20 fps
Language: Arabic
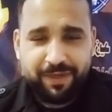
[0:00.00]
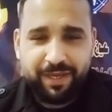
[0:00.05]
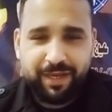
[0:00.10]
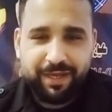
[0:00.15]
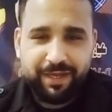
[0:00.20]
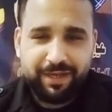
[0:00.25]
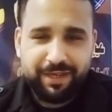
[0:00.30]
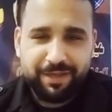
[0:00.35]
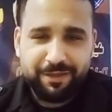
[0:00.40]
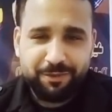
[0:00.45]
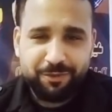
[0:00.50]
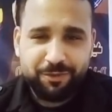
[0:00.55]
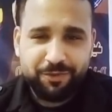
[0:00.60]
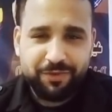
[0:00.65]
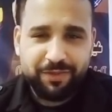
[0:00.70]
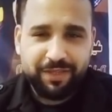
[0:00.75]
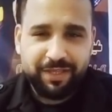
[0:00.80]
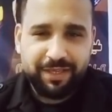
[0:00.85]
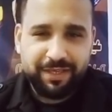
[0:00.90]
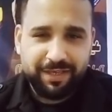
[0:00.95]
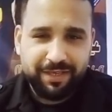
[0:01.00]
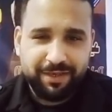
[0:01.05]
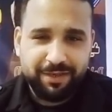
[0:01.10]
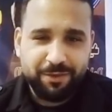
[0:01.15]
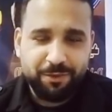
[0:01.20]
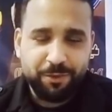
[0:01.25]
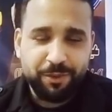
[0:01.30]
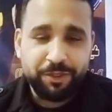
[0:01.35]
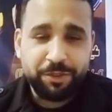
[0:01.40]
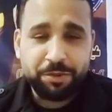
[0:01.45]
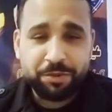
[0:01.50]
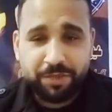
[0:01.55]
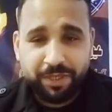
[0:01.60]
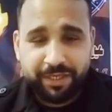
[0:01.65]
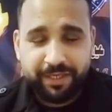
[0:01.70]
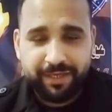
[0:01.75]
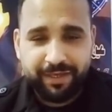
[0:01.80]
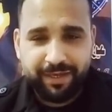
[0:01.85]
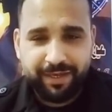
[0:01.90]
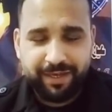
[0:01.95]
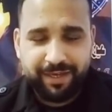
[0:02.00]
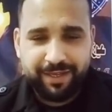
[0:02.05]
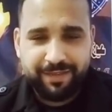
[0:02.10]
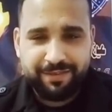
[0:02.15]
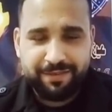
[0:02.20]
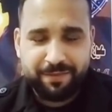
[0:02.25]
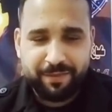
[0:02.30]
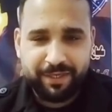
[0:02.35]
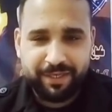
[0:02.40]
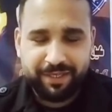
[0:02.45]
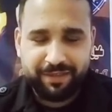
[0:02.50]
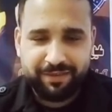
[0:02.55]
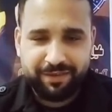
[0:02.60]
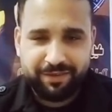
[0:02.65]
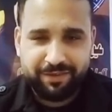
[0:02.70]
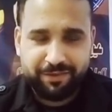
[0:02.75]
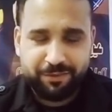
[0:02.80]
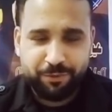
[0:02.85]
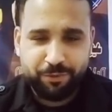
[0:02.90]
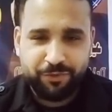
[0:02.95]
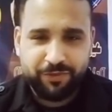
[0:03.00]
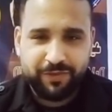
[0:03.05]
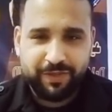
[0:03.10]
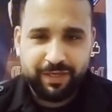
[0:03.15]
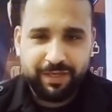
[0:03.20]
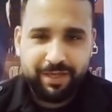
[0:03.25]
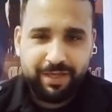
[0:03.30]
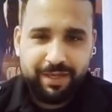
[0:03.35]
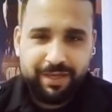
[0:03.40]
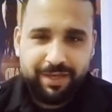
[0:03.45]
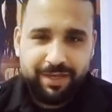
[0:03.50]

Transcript: الحلقة ندوس لايك ونشير على قد ما نقدر توصل